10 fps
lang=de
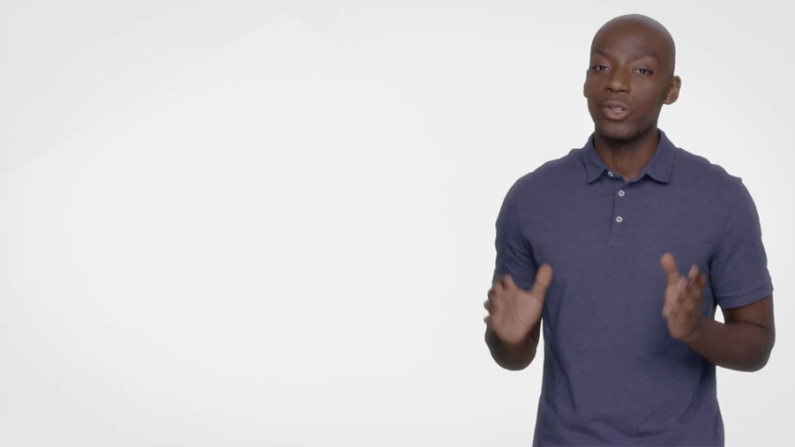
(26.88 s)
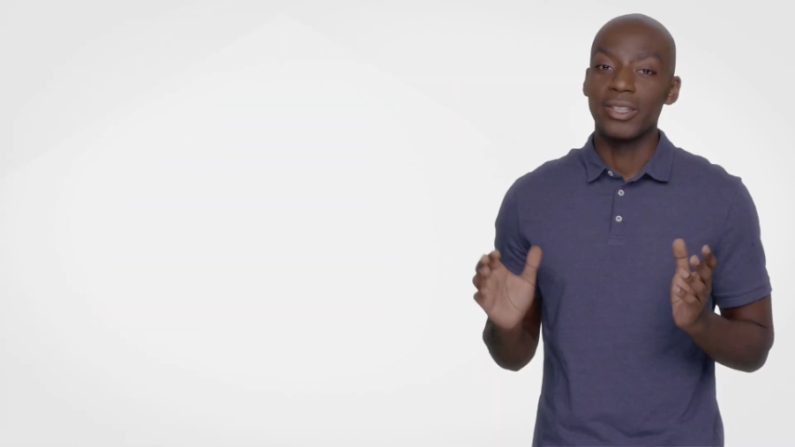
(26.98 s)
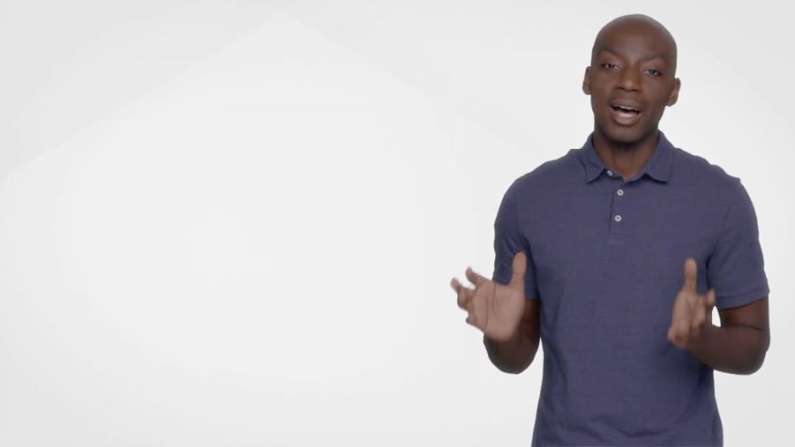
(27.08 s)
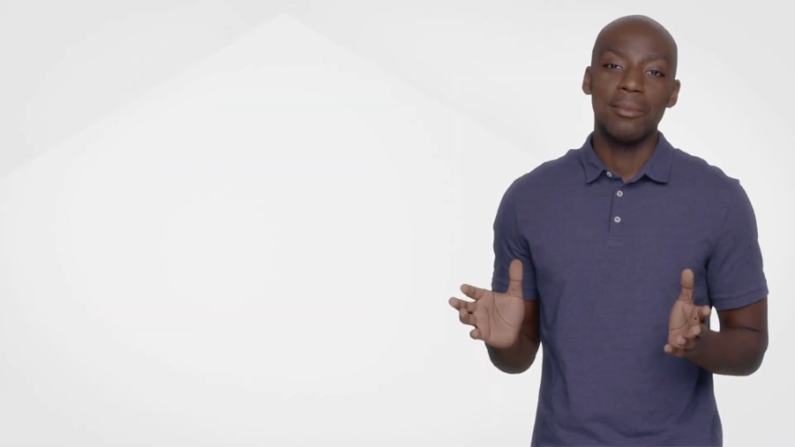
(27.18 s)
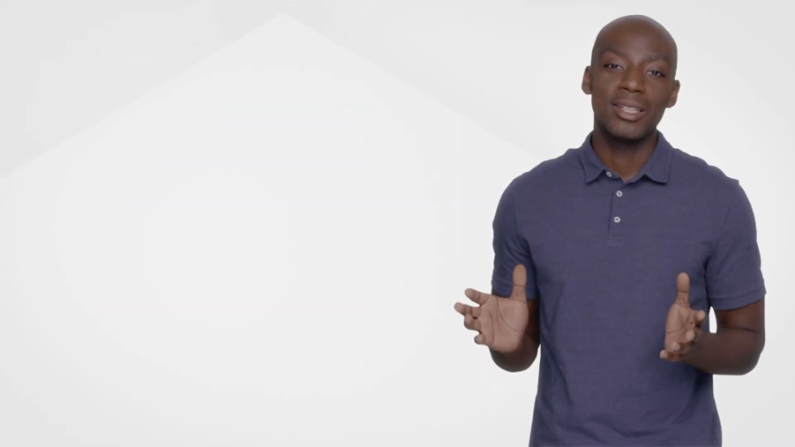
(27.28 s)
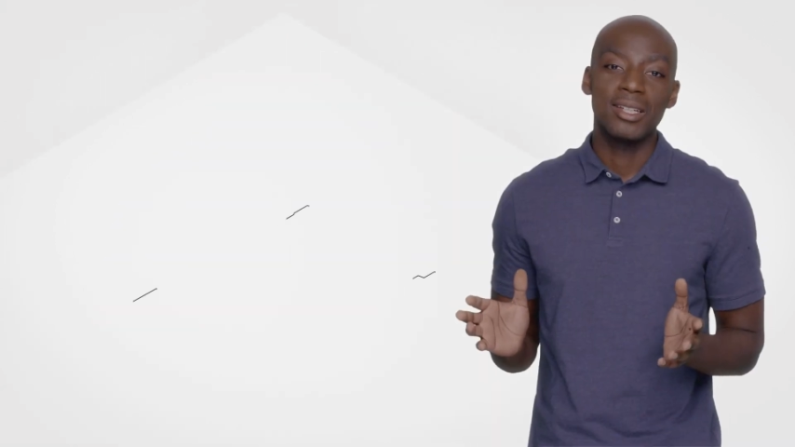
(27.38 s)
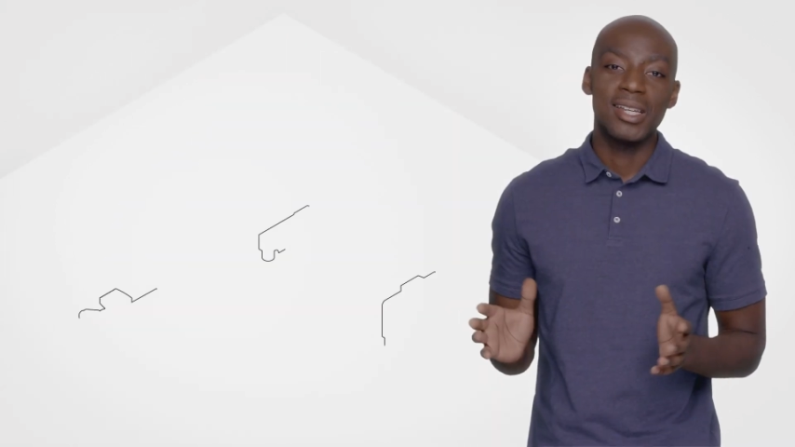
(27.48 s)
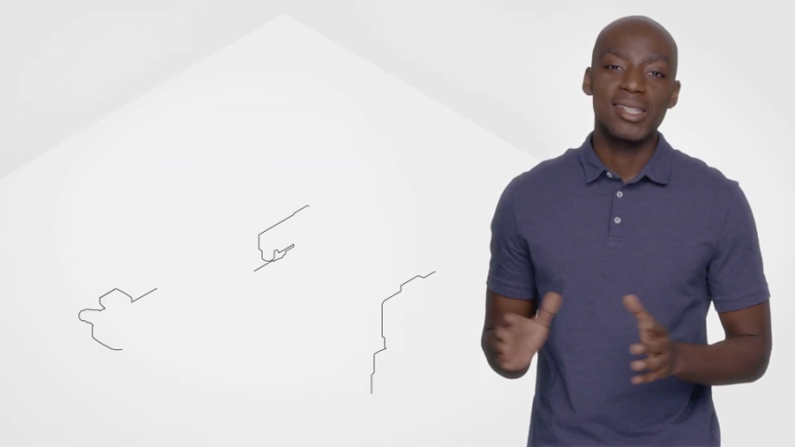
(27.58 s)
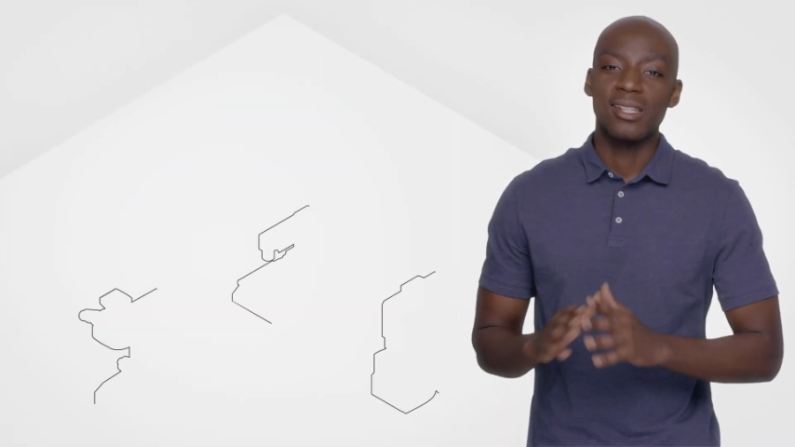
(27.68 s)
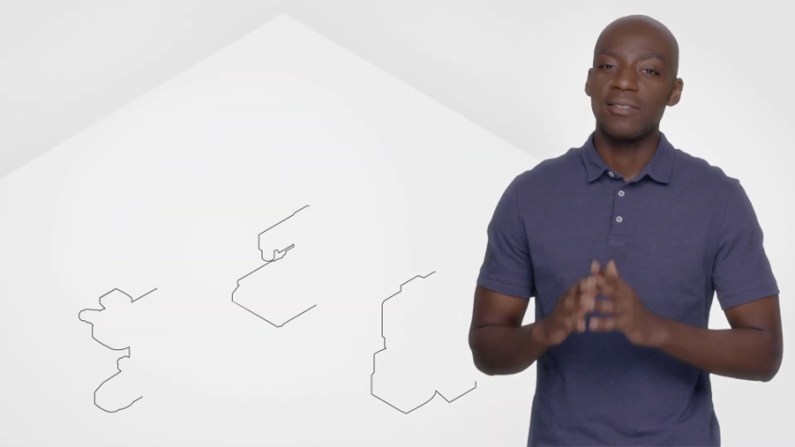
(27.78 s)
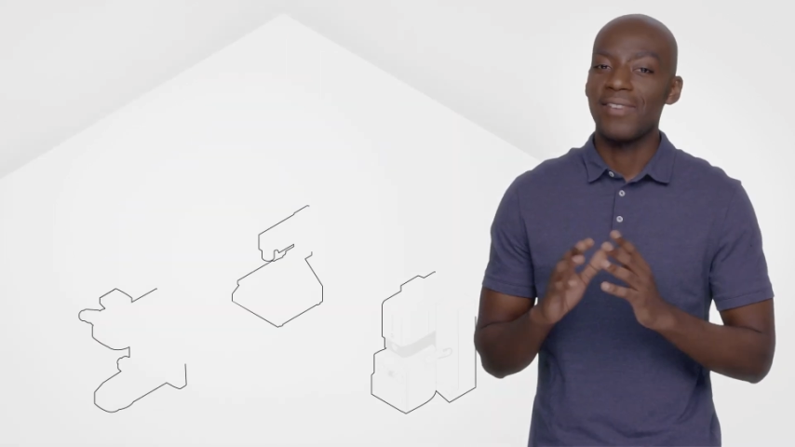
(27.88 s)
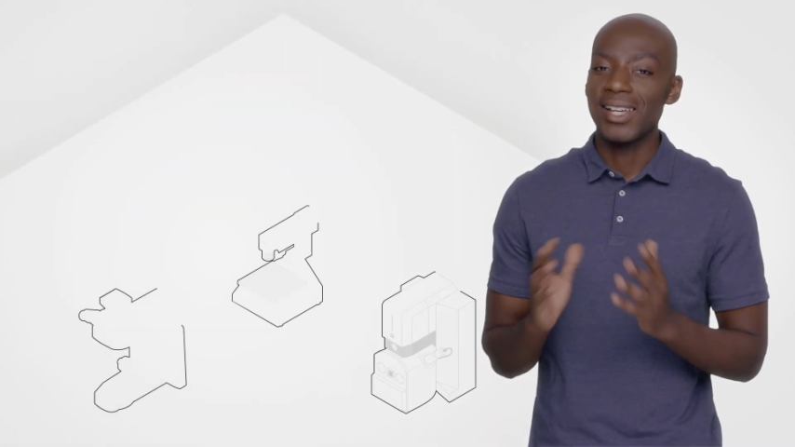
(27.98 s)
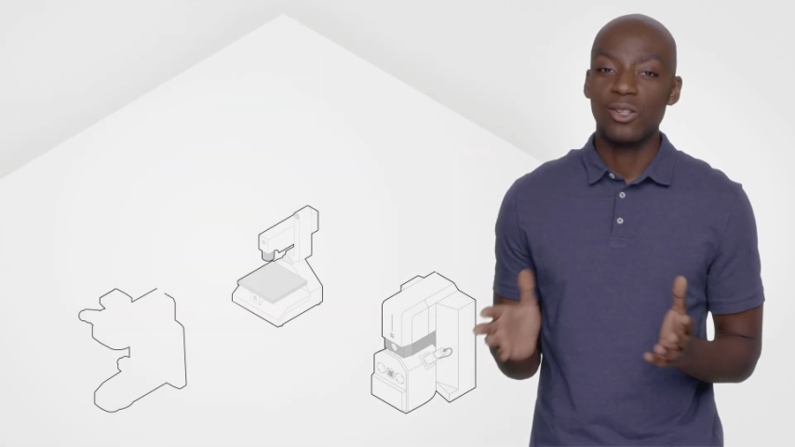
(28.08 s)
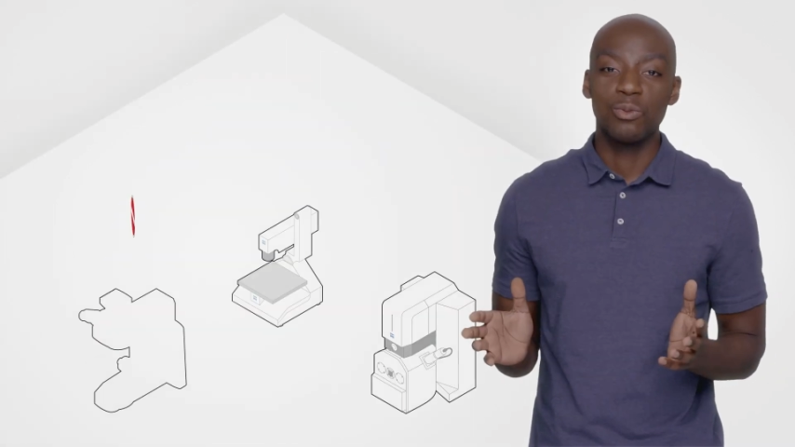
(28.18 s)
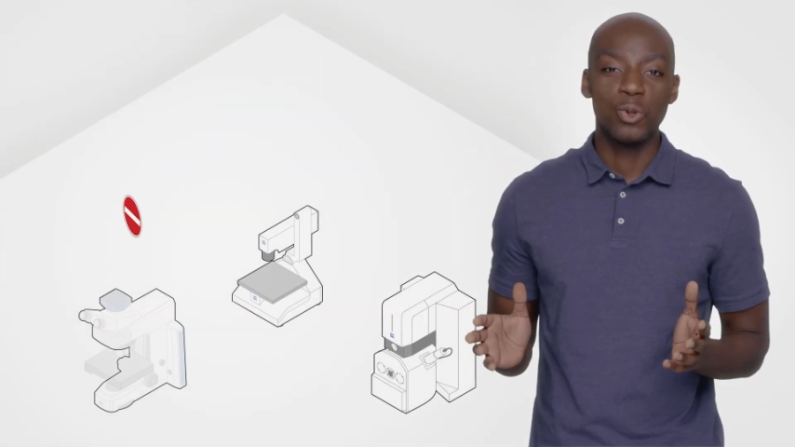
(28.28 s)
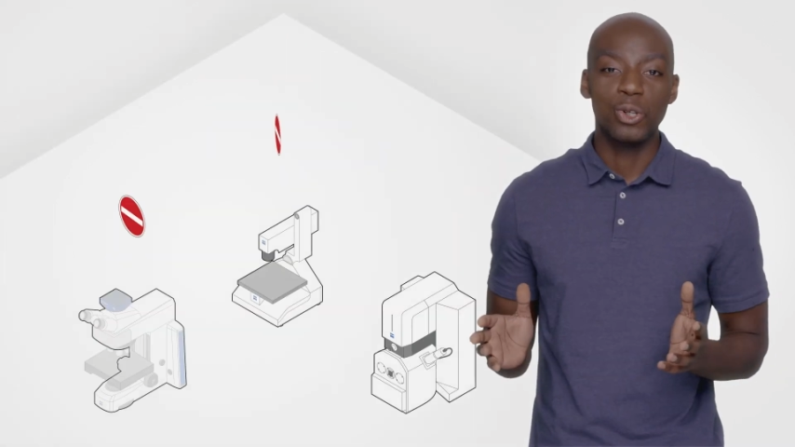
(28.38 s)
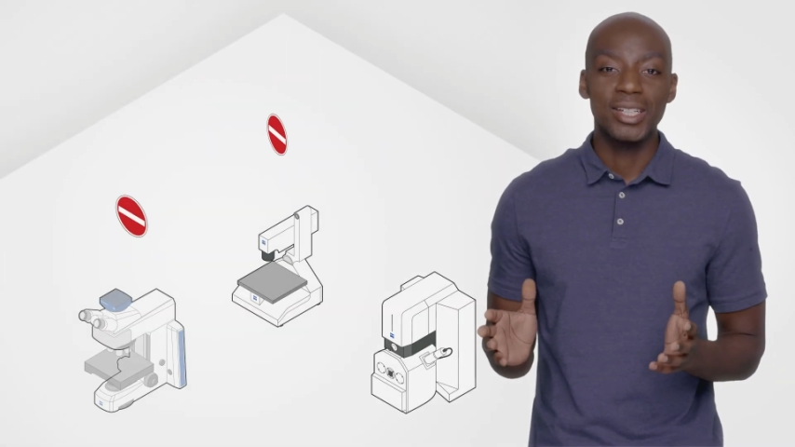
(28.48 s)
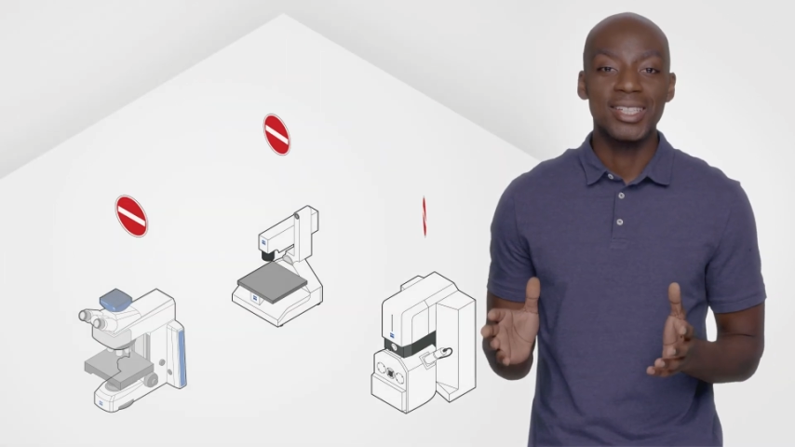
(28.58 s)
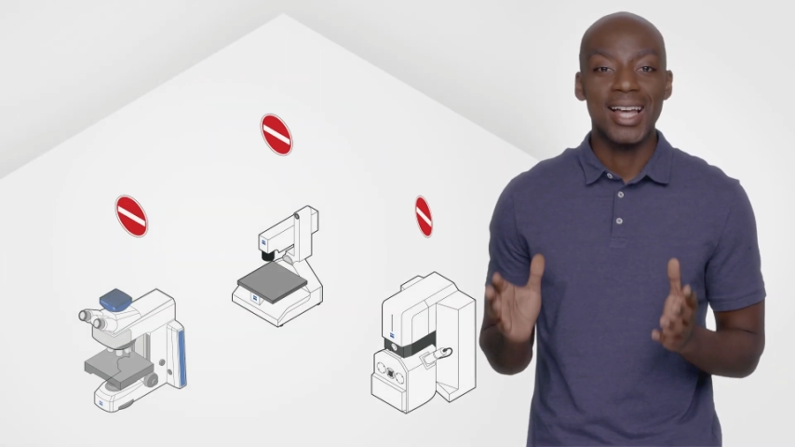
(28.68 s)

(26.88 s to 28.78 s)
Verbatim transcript: Und damit ist es fast unmöglich,